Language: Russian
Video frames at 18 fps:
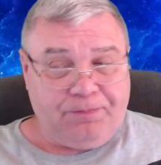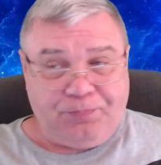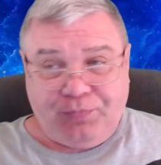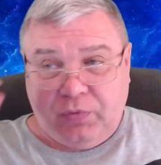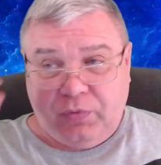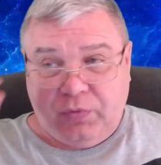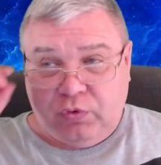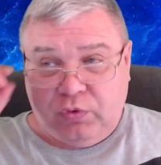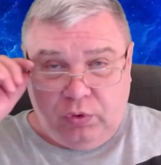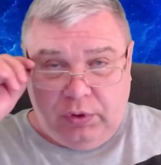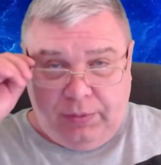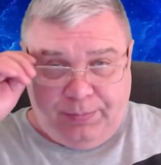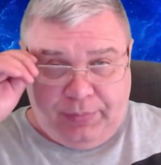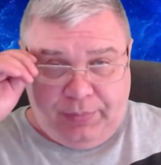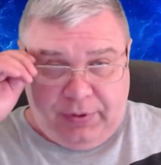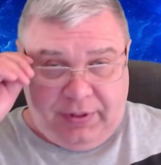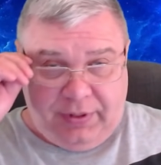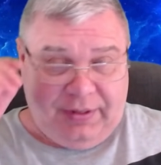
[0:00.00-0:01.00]
судя
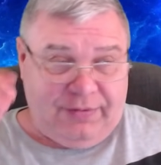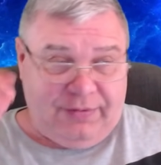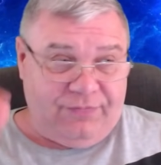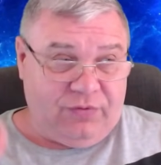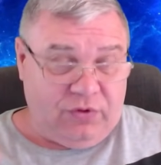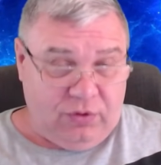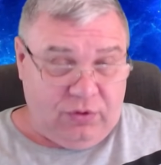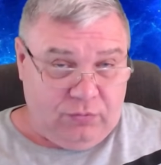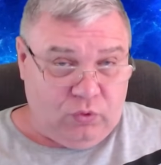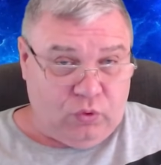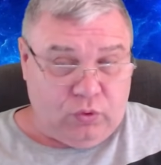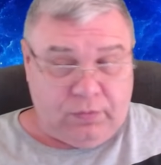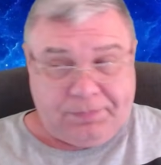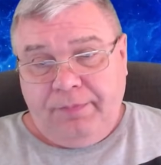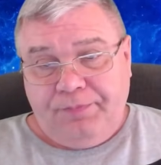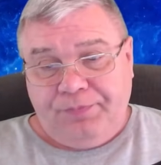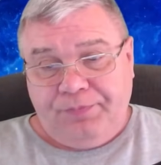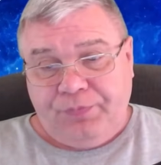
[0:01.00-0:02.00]
по
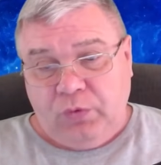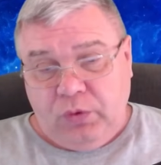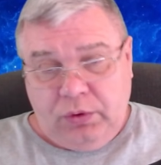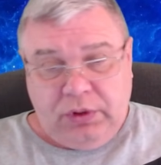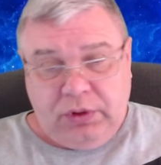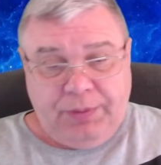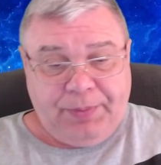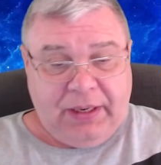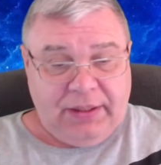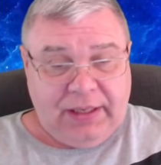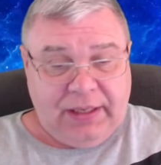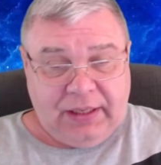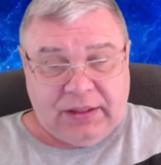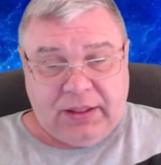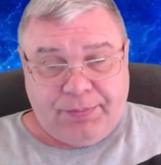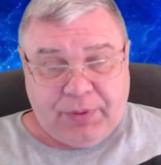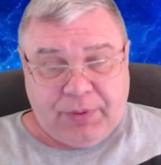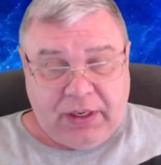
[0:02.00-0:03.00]
всему. Но ну,
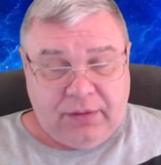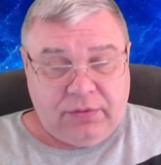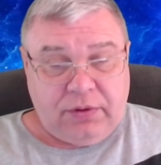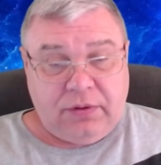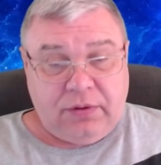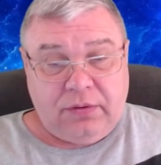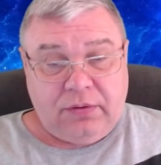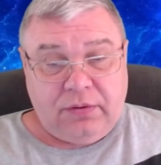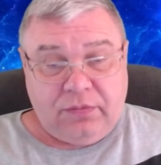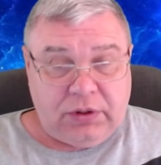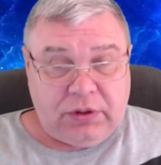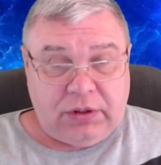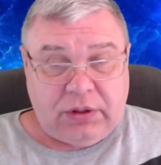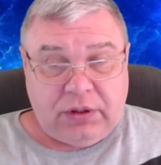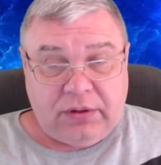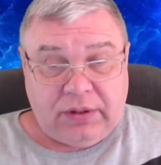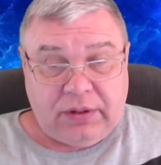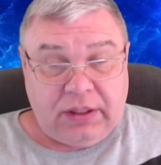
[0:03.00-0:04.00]
непонятно, правда, вот
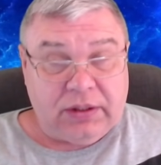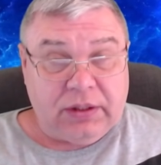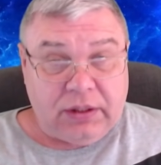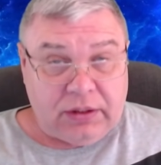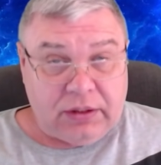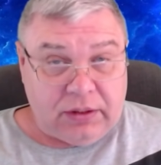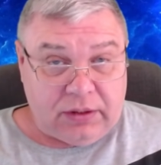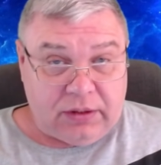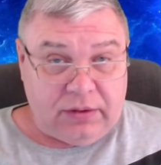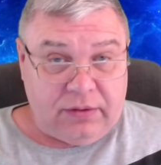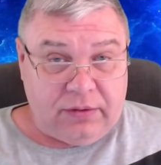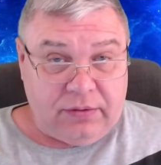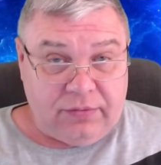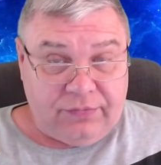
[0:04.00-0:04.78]
этот затылок,